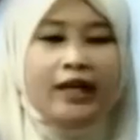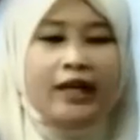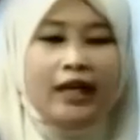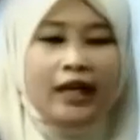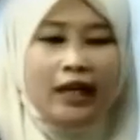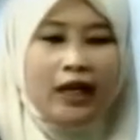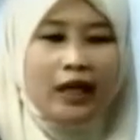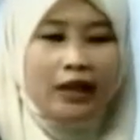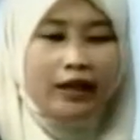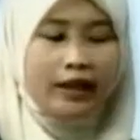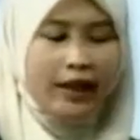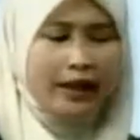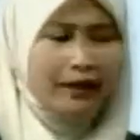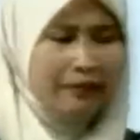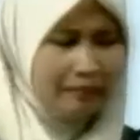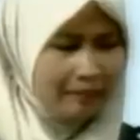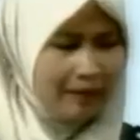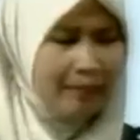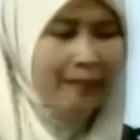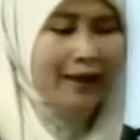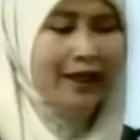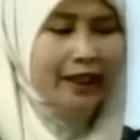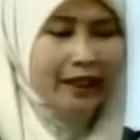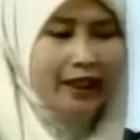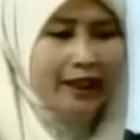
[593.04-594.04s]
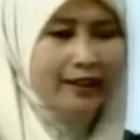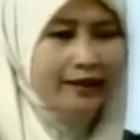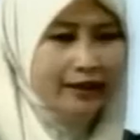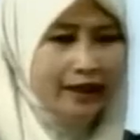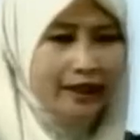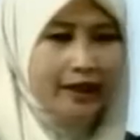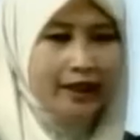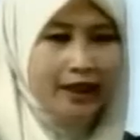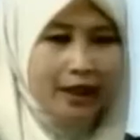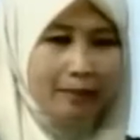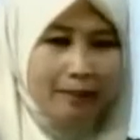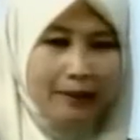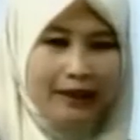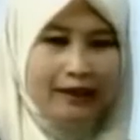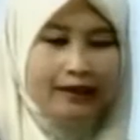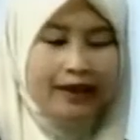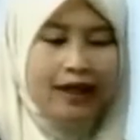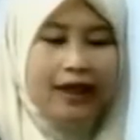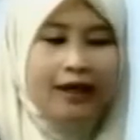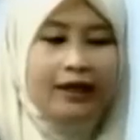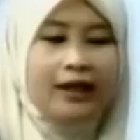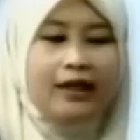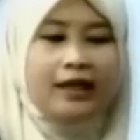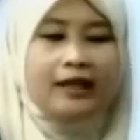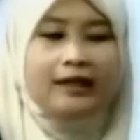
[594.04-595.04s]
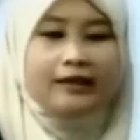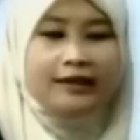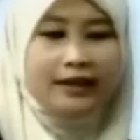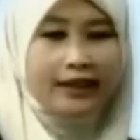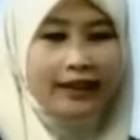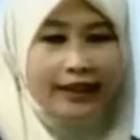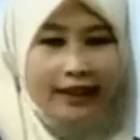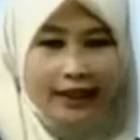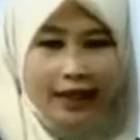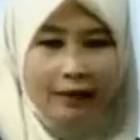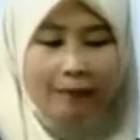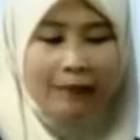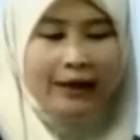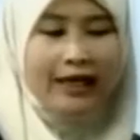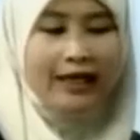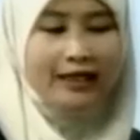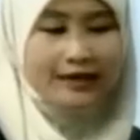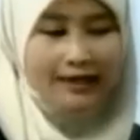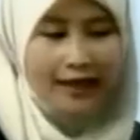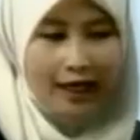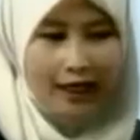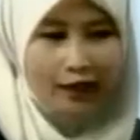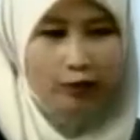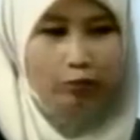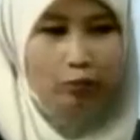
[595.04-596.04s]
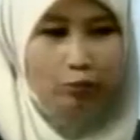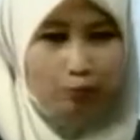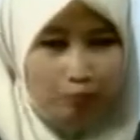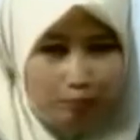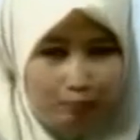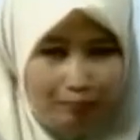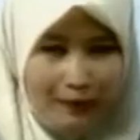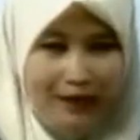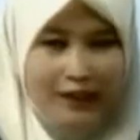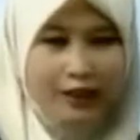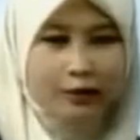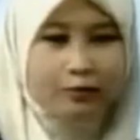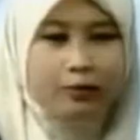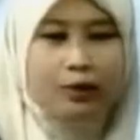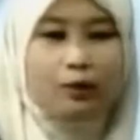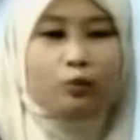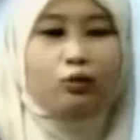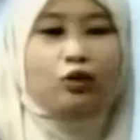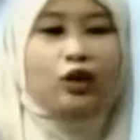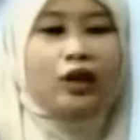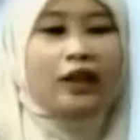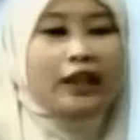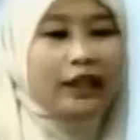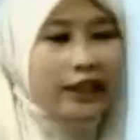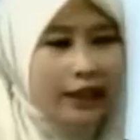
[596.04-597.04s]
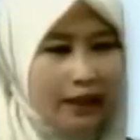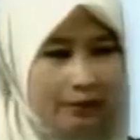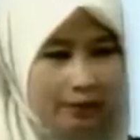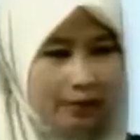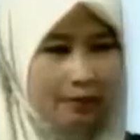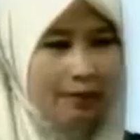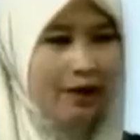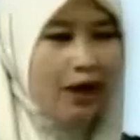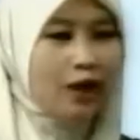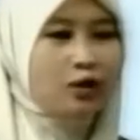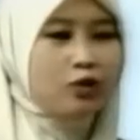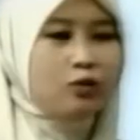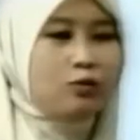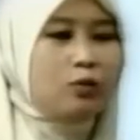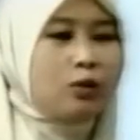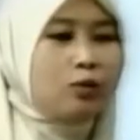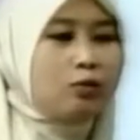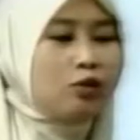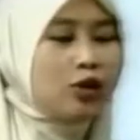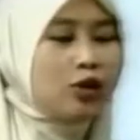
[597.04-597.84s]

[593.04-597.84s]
yang memang kita sering dapatkan. Sehingga pada saat pas berbuka kita memang harus berbuka